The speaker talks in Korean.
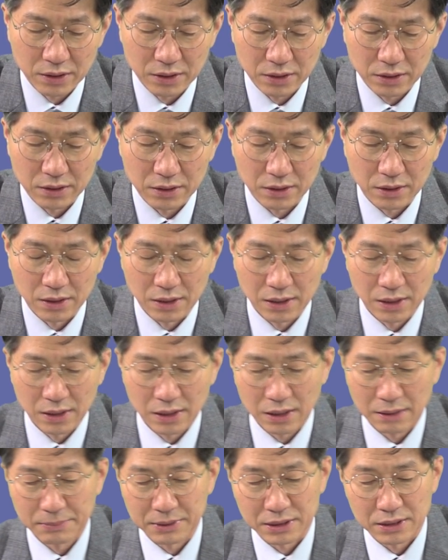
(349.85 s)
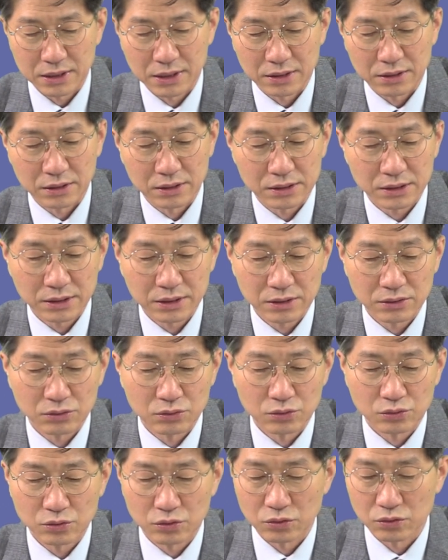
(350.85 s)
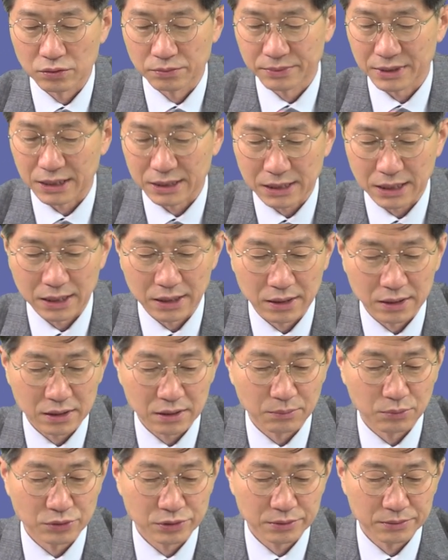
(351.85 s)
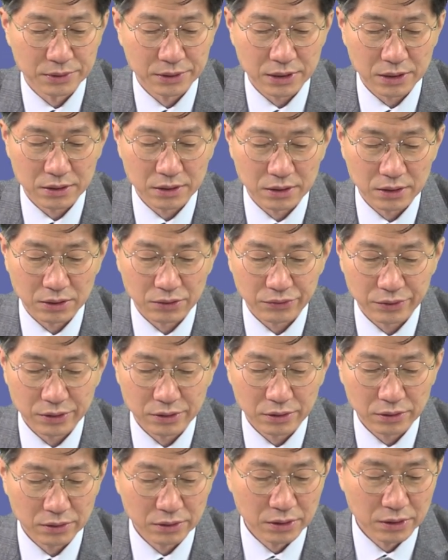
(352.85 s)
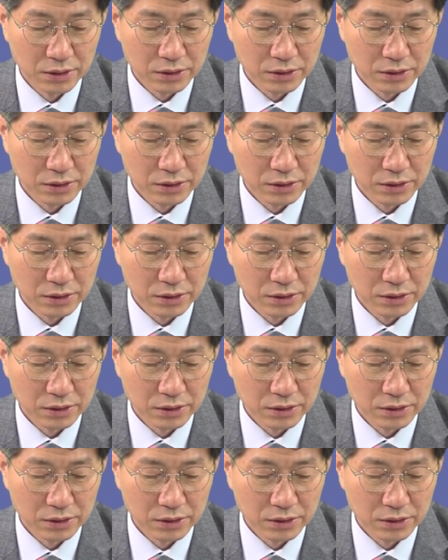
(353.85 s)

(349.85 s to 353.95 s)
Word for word: 예, 아파트 가격이 상대적으로 조금 낮다 이렇게 보시면 될 것 같고요.